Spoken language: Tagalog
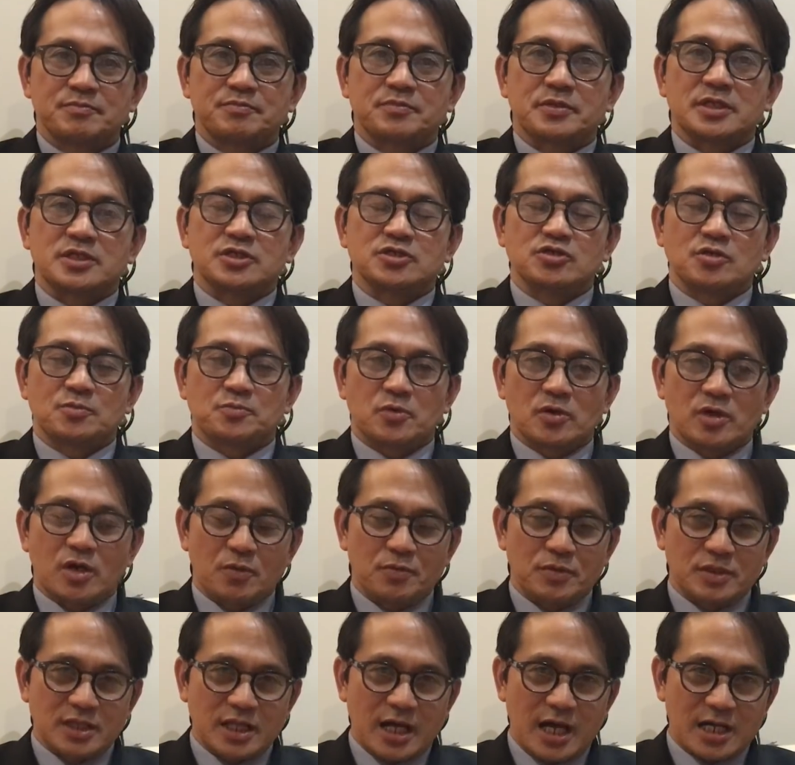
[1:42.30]
Pwede nyo pong
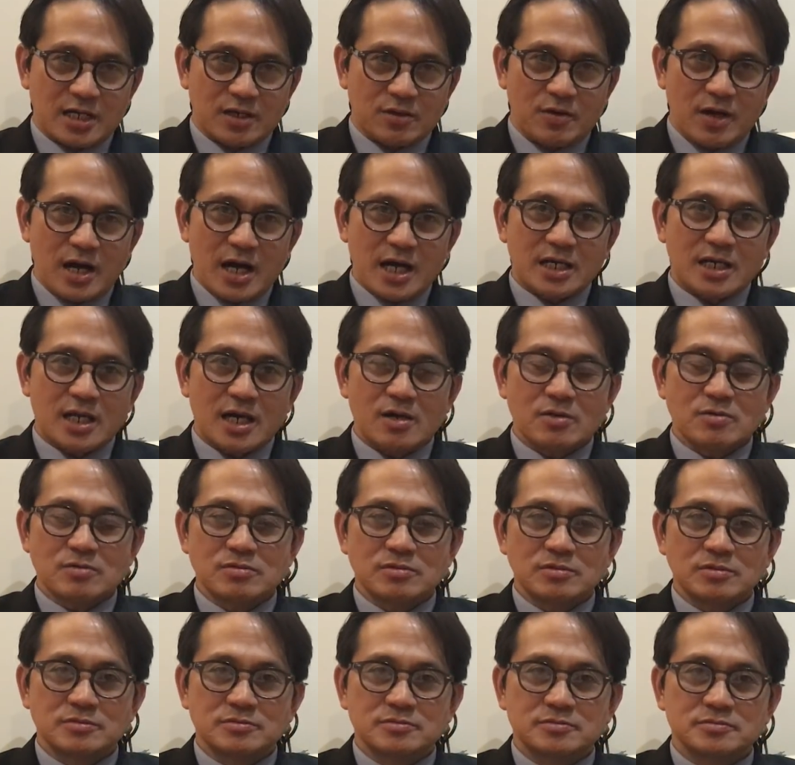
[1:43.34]
gawin araw-araw,
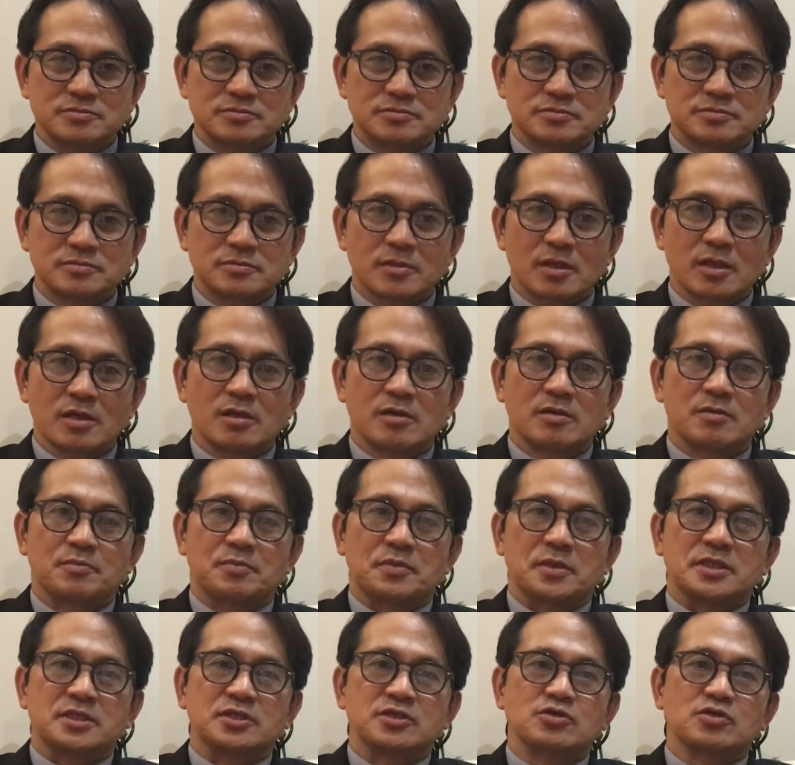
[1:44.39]

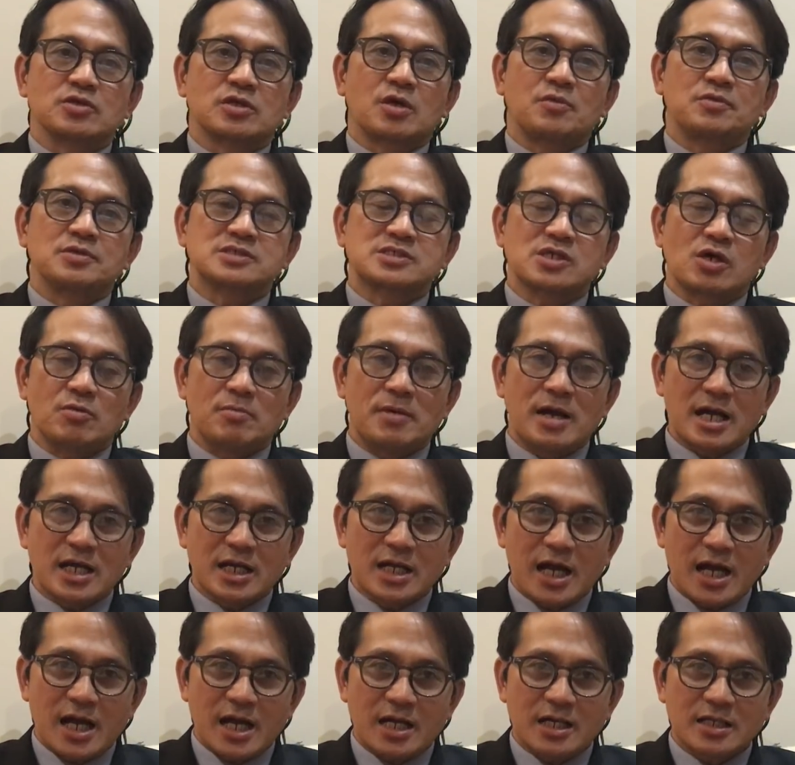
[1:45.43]
pwede nyo gawin sa
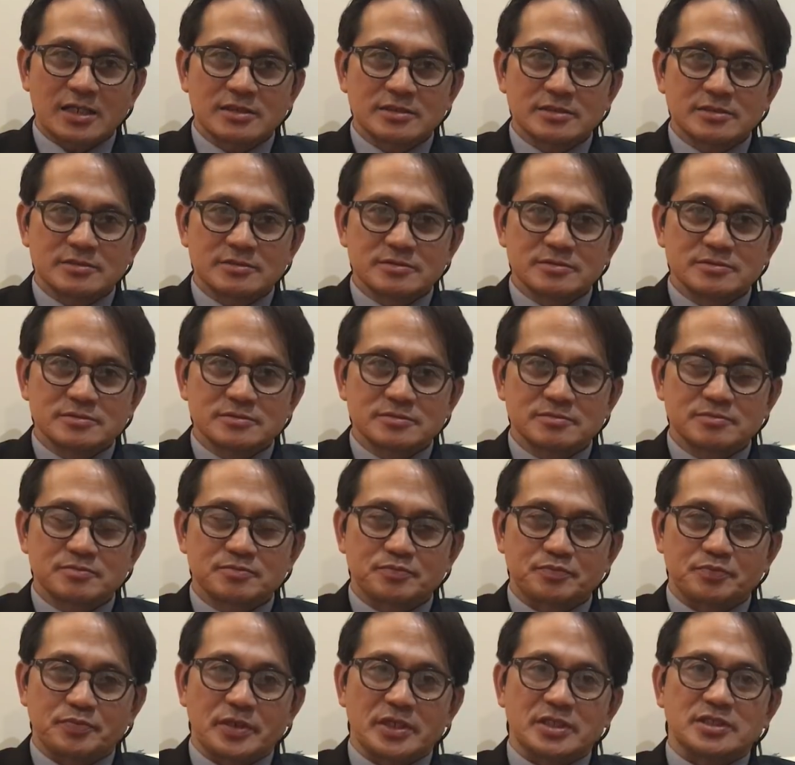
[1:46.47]
umaga,
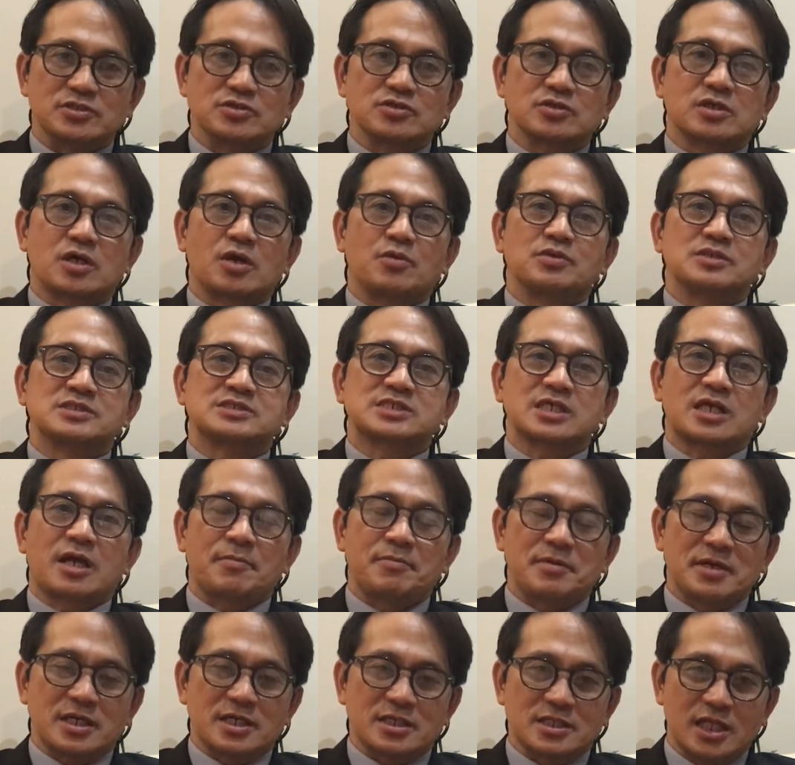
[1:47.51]
pwede nyo gawin sa
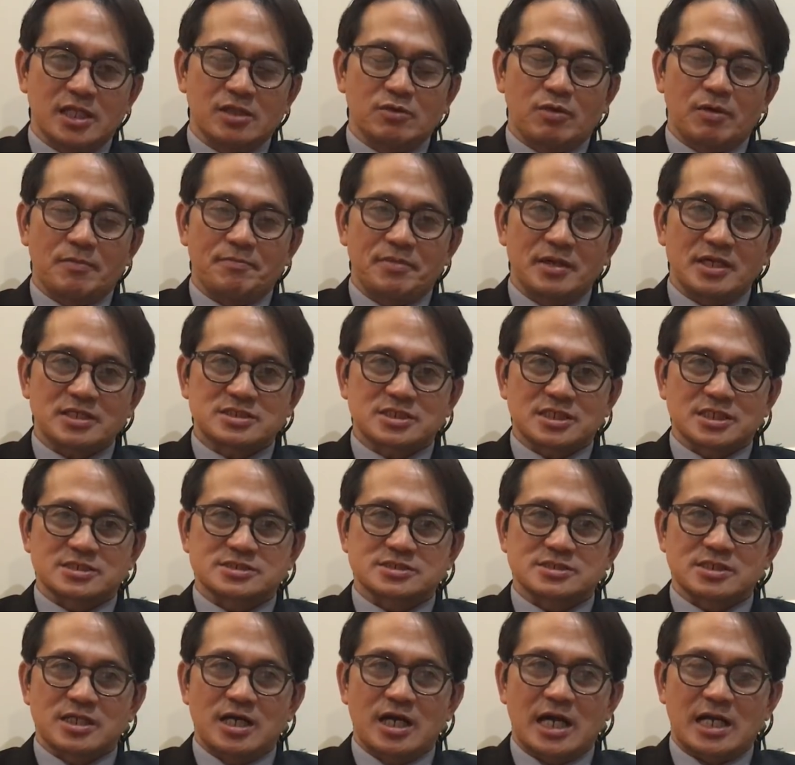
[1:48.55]
gabi, dalawang
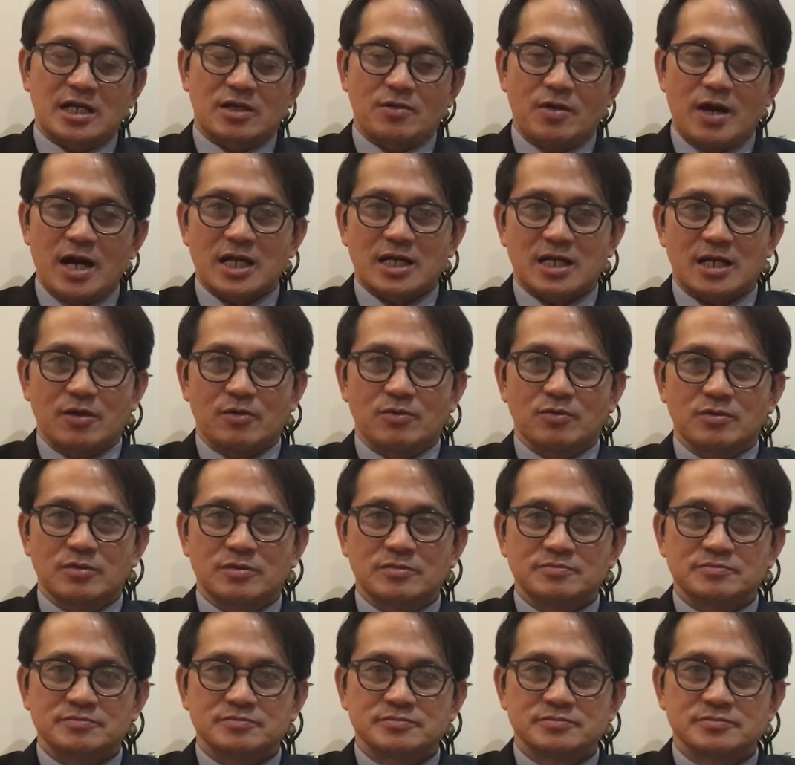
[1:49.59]
beses, araw-araw.
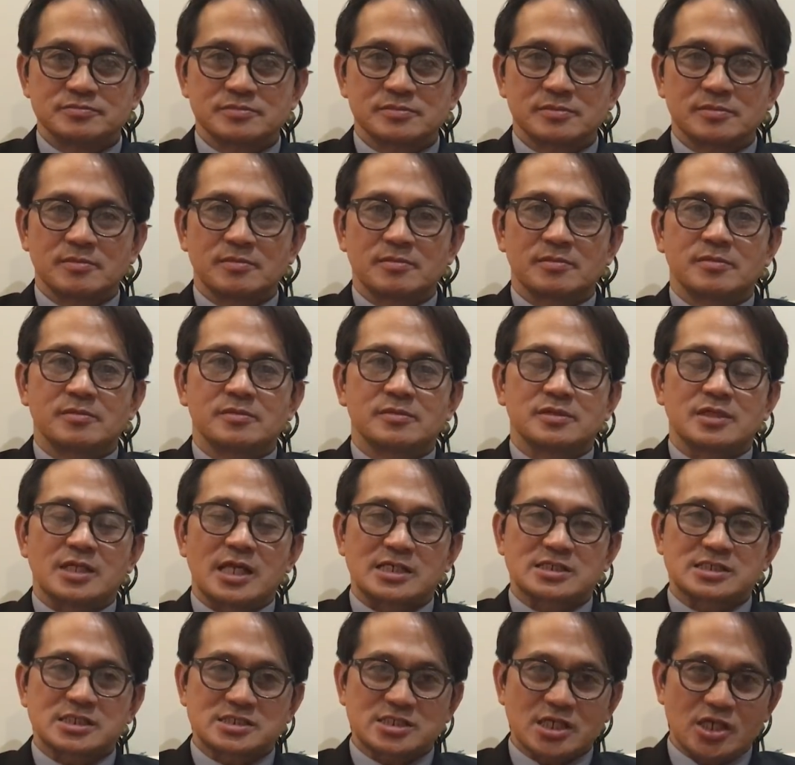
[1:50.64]

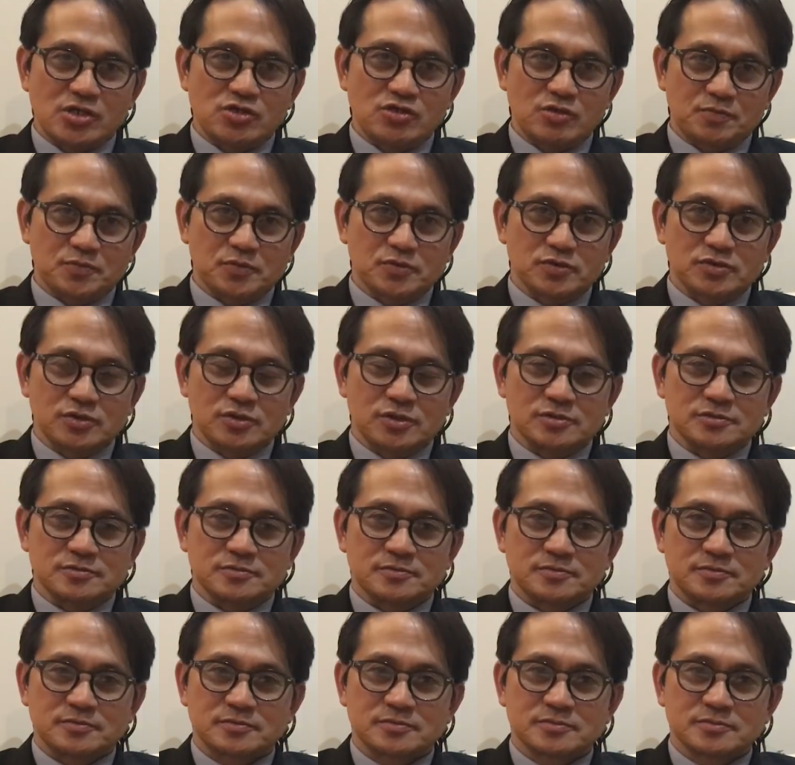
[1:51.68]
Nasa sa inyo po yun.